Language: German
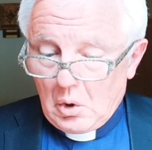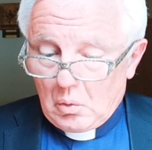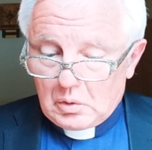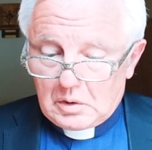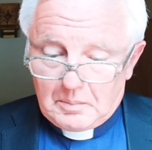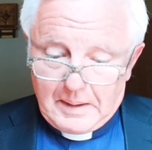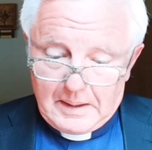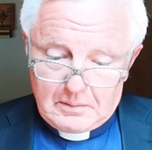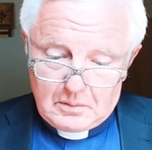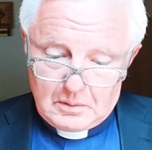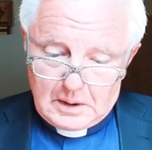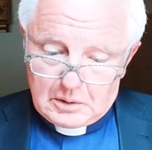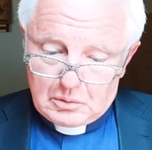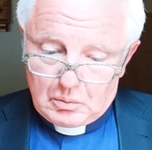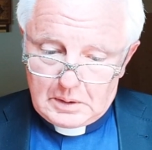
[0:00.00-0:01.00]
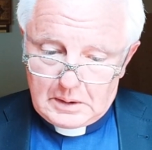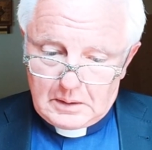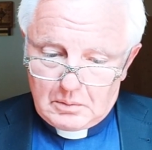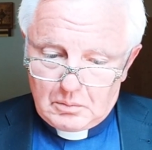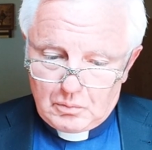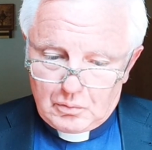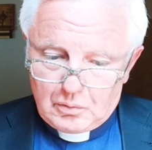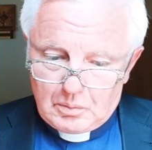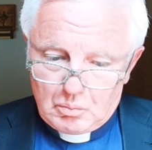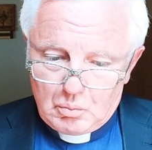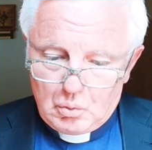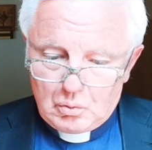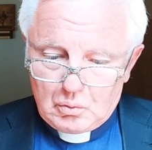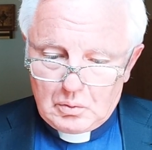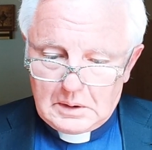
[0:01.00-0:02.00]
Und die meisten Katholiken
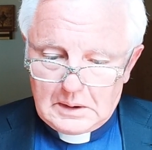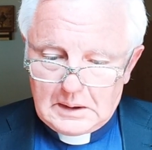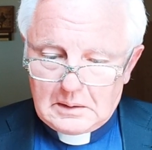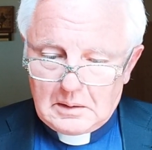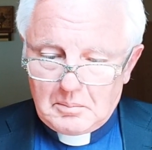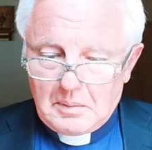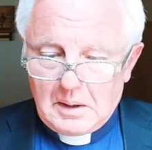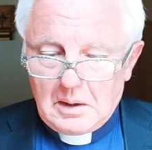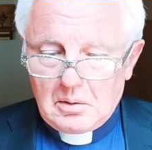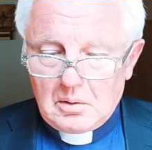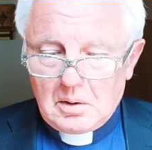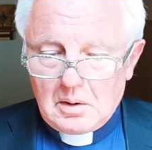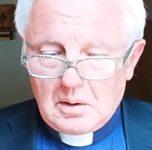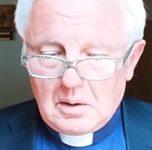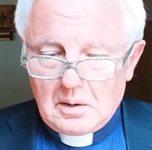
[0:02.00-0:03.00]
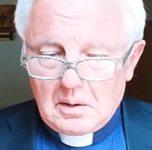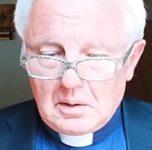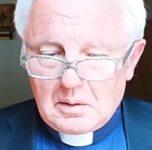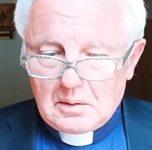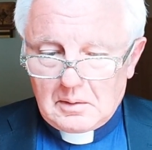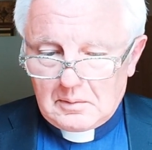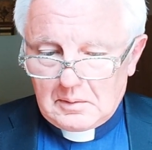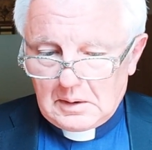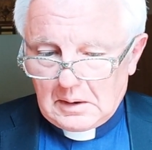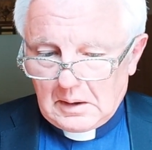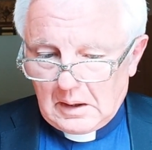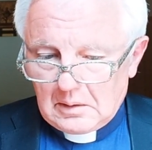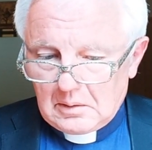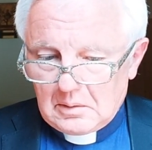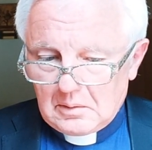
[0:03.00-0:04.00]
vermuten nicht einmal, dass die
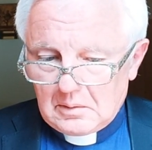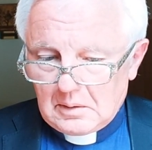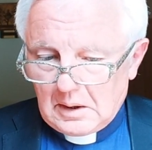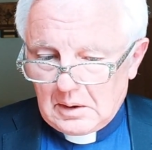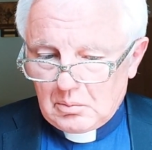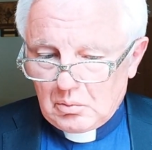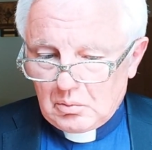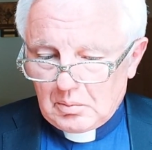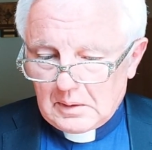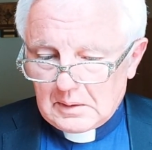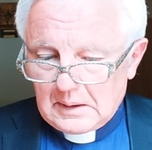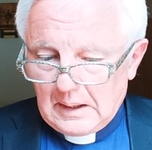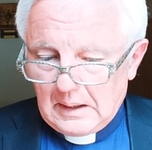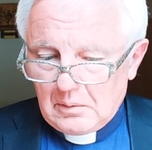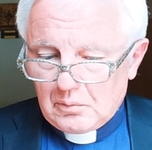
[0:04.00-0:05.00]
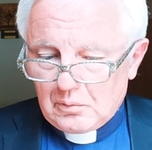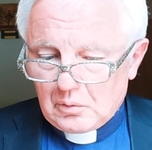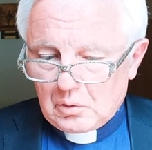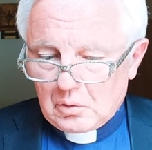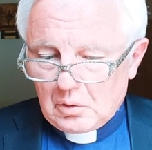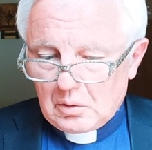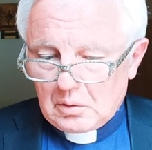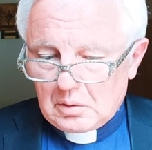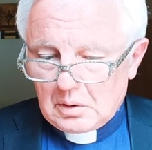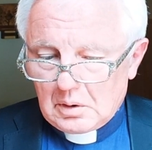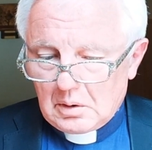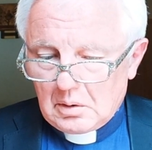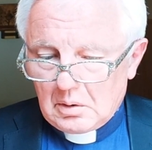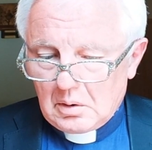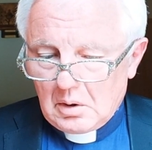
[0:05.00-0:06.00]
Krankensalbung was helfen könnte
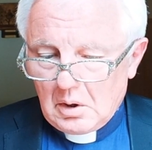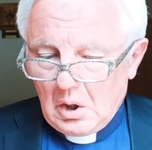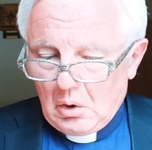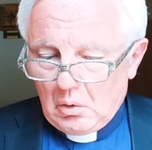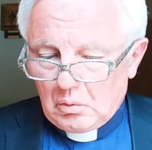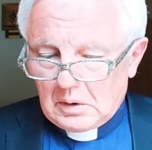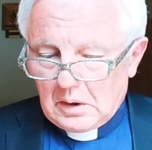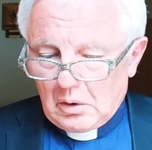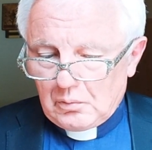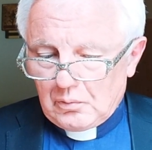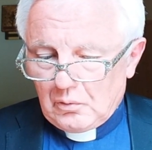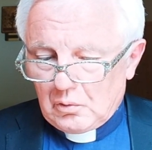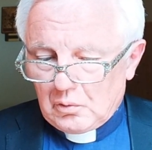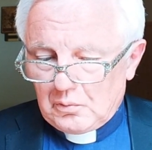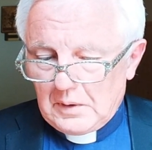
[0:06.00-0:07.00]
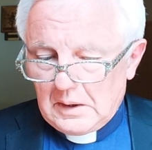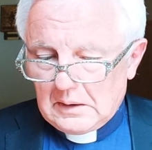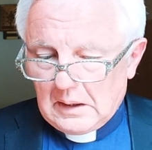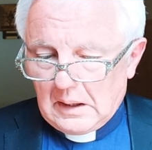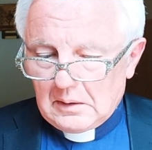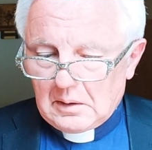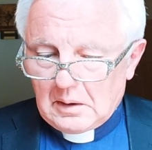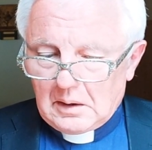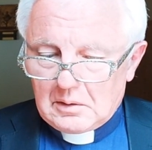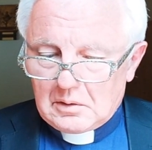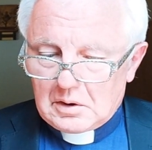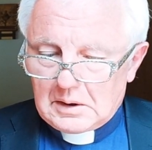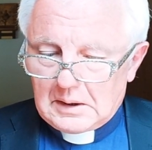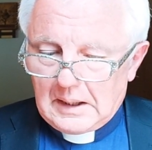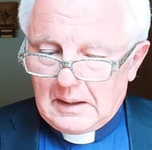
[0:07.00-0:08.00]
und laufen zu vielen anderen
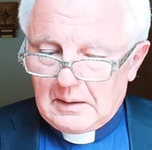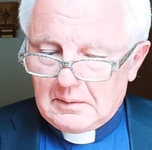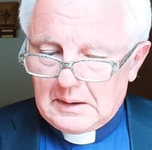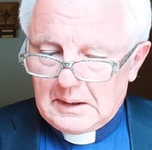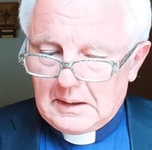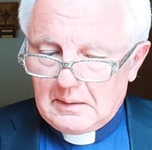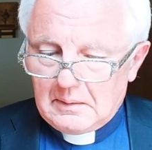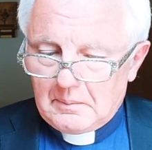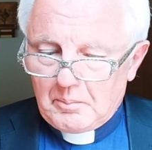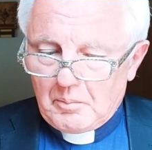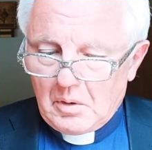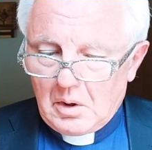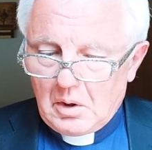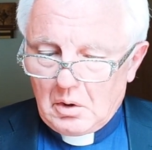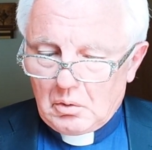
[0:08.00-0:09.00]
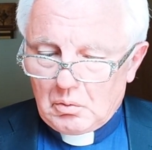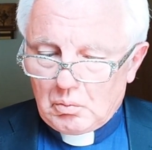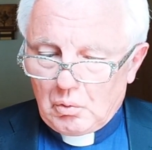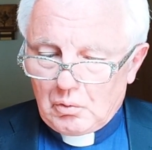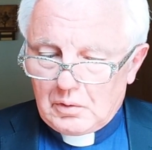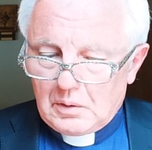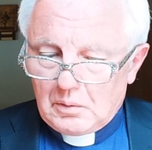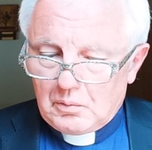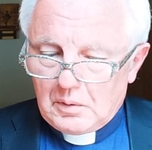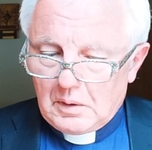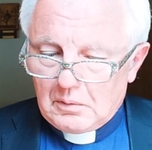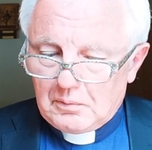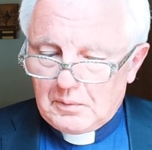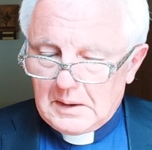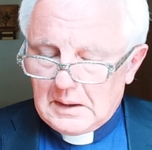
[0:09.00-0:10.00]
Stellen hin, wo sie für
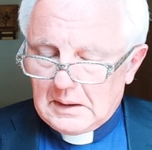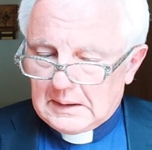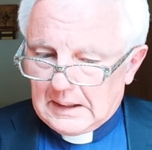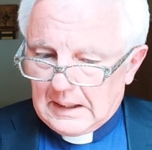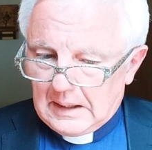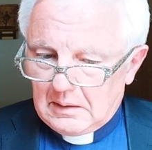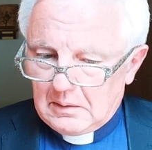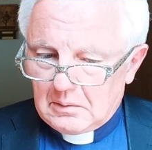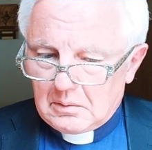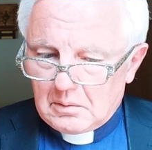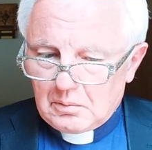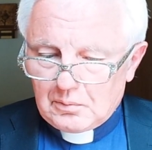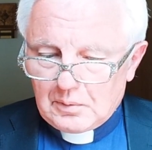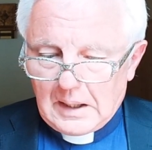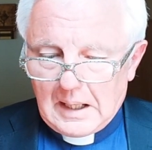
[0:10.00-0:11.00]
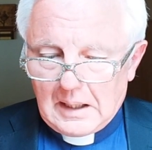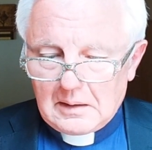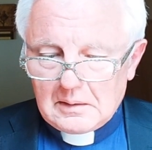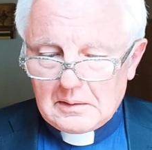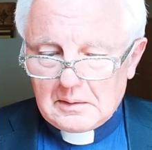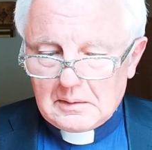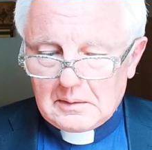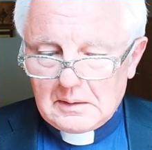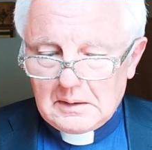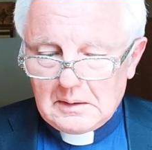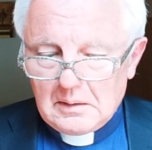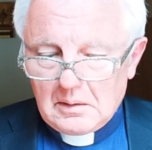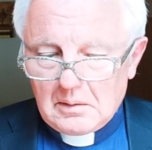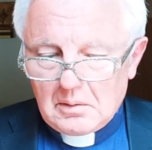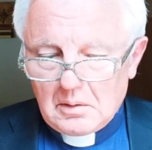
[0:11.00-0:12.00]
viel Geld fragliche
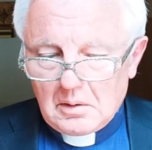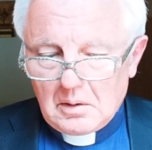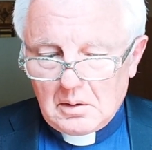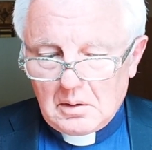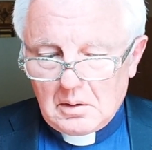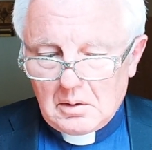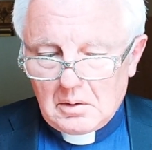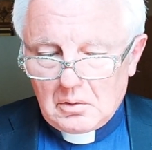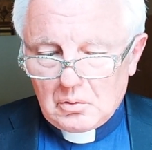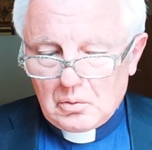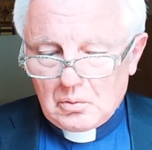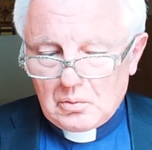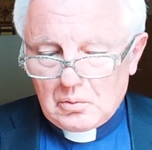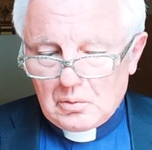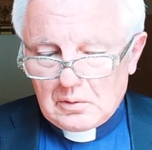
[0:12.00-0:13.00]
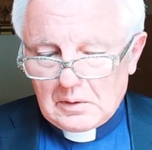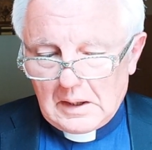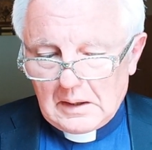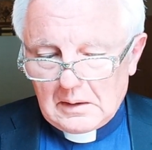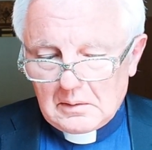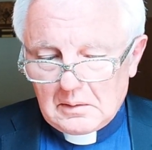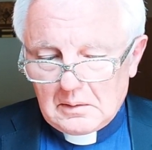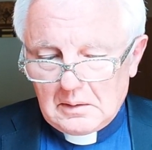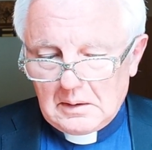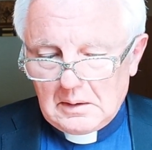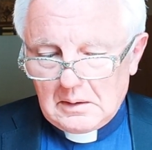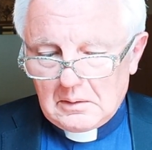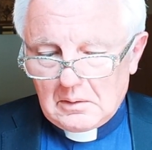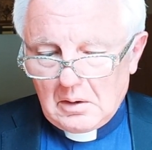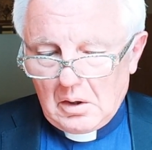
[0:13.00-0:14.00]
Dinge sozusagen
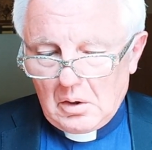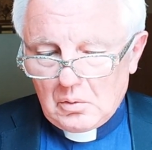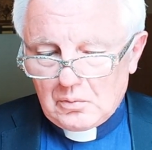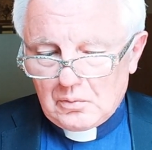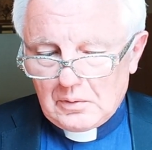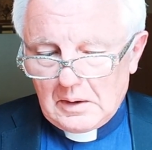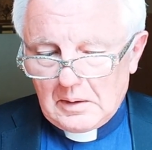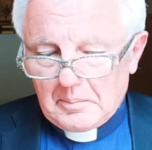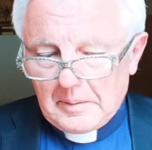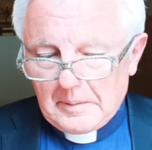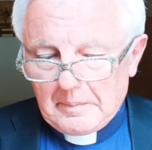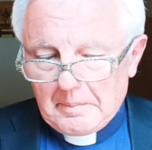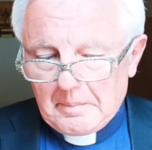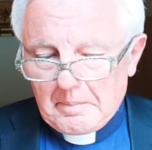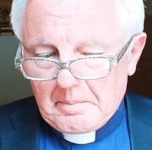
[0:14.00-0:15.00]
in Kauf nehmen.